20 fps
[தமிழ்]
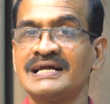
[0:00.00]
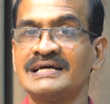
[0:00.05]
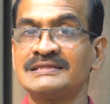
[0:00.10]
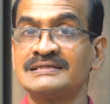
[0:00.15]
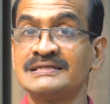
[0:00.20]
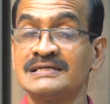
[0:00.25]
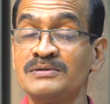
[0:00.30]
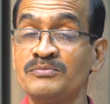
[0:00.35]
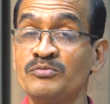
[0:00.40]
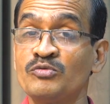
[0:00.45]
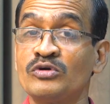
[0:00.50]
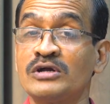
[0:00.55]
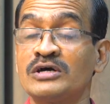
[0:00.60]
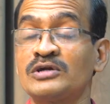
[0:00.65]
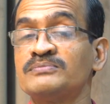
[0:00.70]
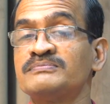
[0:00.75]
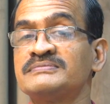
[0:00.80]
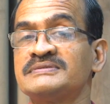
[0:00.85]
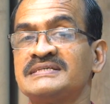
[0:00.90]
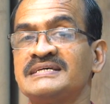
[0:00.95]

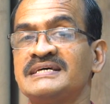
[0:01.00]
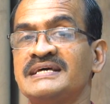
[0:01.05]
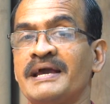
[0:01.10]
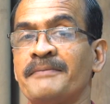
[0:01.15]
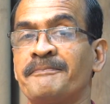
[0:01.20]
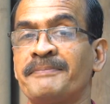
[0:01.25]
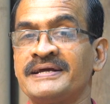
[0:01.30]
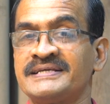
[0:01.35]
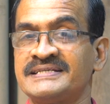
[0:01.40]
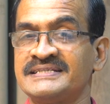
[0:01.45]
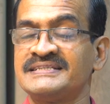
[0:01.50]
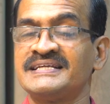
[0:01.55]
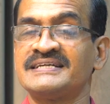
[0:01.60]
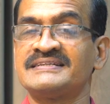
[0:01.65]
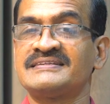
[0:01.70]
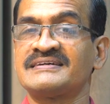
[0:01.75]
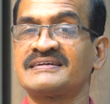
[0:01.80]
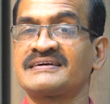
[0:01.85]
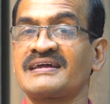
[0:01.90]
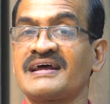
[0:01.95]
திருமூலரும் எப்படி
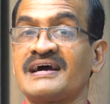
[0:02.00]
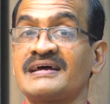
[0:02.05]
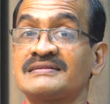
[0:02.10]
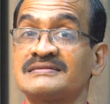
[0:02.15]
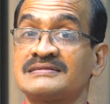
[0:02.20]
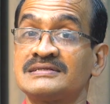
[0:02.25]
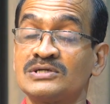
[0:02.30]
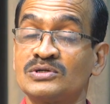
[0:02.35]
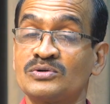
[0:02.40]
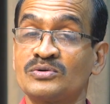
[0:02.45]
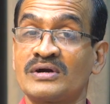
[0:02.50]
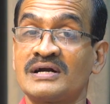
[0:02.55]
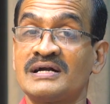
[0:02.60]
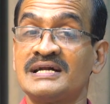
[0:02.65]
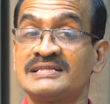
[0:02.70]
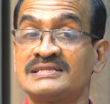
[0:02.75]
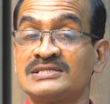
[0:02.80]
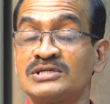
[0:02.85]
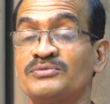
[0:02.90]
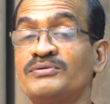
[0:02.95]
சிந்தித்திருக்கிறார்
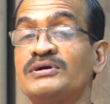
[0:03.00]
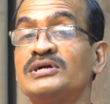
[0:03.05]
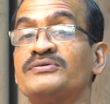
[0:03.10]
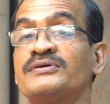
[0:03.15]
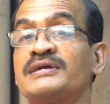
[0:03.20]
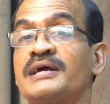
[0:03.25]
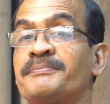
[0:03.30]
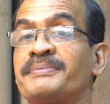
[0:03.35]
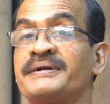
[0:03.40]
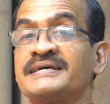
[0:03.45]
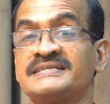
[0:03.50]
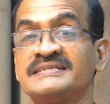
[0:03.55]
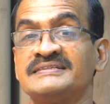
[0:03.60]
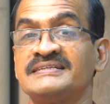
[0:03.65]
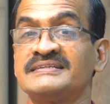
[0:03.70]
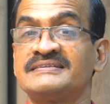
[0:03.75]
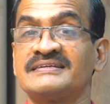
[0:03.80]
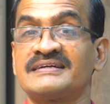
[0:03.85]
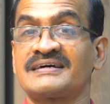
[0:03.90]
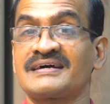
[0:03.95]
திருக்குறளில் திருவள்ளுவர் எப்படி
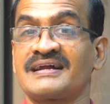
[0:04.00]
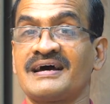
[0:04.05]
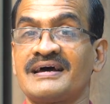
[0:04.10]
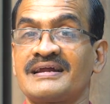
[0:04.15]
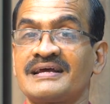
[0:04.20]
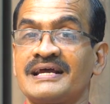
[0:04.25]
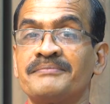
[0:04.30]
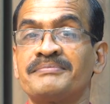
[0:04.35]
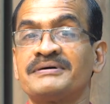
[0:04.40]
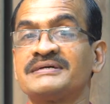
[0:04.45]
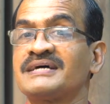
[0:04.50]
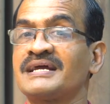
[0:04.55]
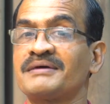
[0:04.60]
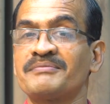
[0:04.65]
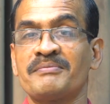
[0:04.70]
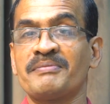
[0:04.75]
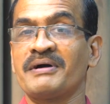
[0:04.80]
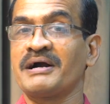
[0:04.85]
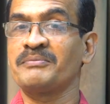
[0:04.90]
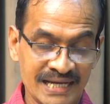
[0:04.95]
சிந்தித்திருக்கிறார் என்பதை தான்
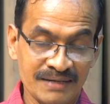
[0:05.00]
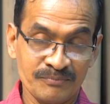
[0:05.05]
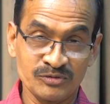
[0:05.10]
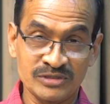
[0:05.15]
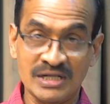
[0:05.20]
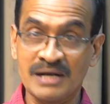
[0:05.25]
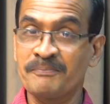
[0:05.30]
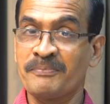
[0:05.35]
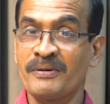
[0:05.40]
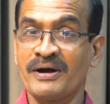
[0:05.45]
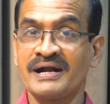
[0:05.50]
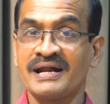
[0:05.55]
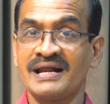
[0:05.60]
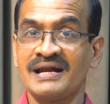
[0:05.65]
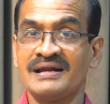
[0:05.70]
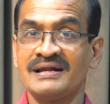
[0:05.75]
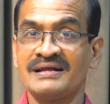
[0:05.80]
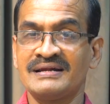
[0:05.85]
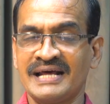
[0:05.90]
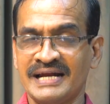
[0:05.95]
நம்ம பார்க்கணும் முதல் பாடல்
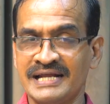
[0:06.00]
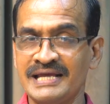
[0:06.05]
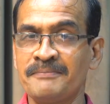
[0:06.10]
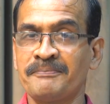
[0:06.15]
நிறைய